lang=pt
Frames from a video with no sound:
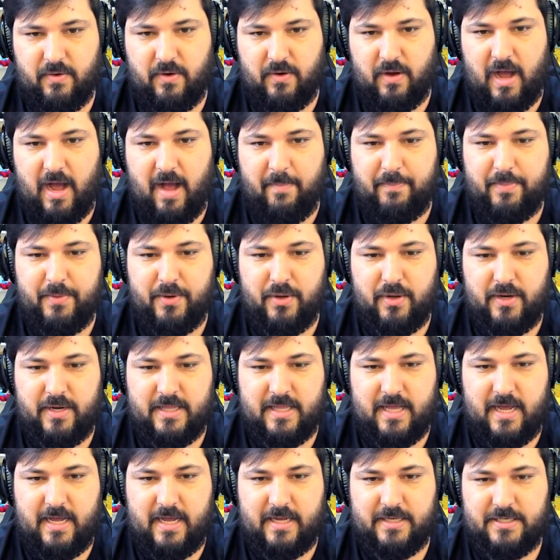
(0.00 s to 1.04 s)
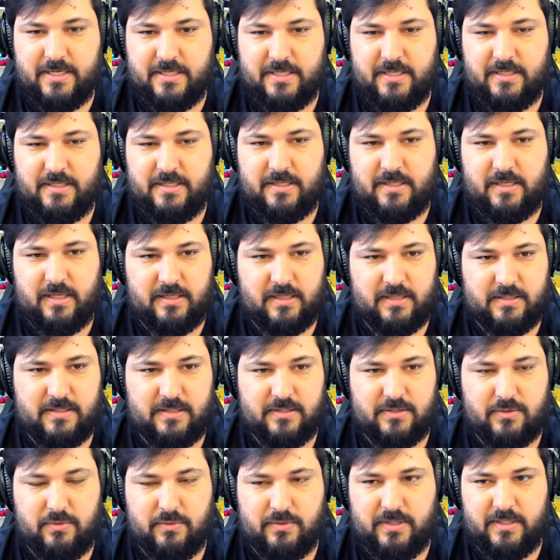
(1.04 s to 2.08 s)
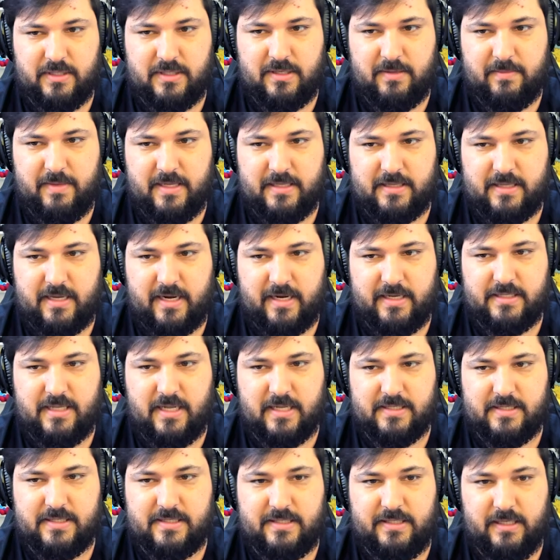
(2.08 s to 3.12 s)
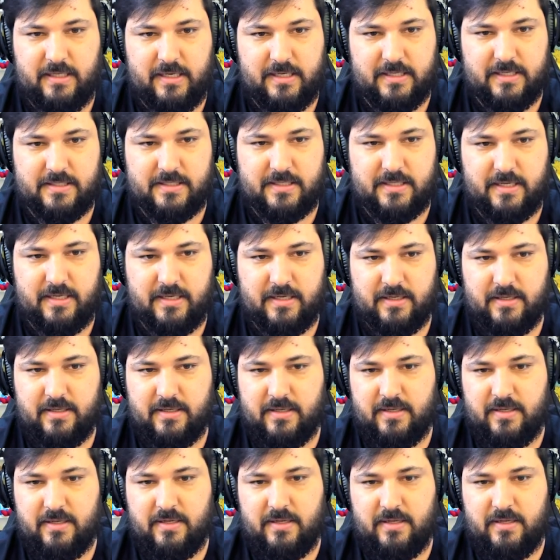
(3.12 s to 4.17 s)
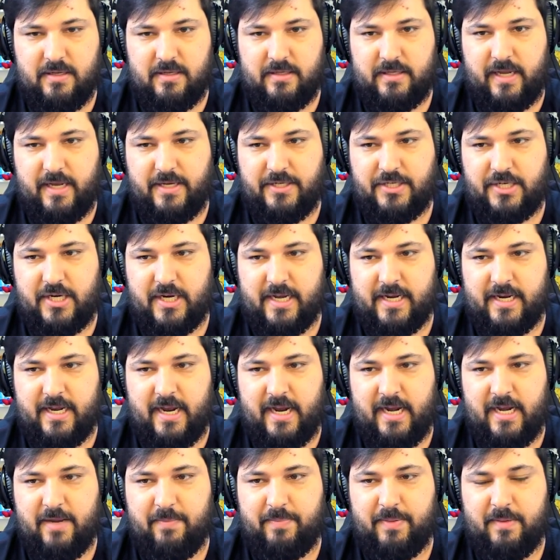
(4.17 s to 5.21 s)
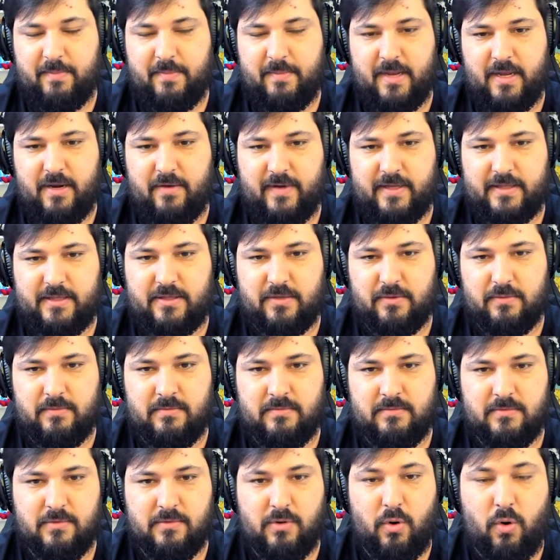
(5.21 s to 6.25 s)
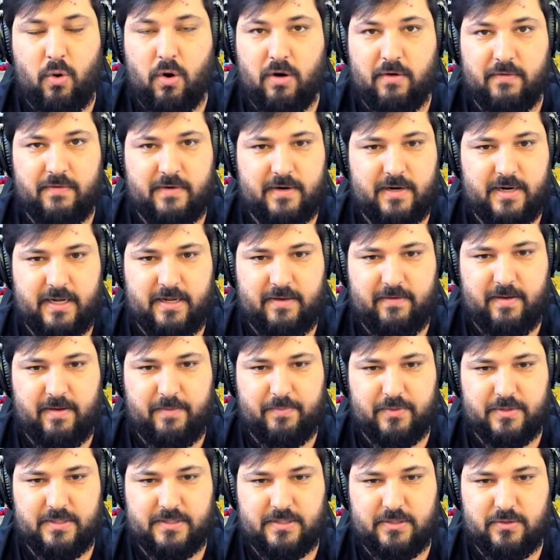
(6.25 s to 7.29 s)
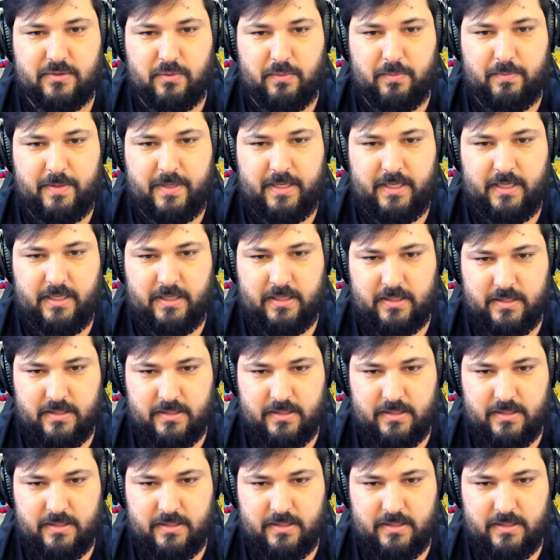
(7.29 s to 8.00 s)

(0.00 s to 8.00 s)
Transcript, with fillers: A prioridade é a gente tentar se esconder também atrás das ilhas, né? Quem chegar na ilha primeiro vai ter um cover, né? Vai poder se cobrir.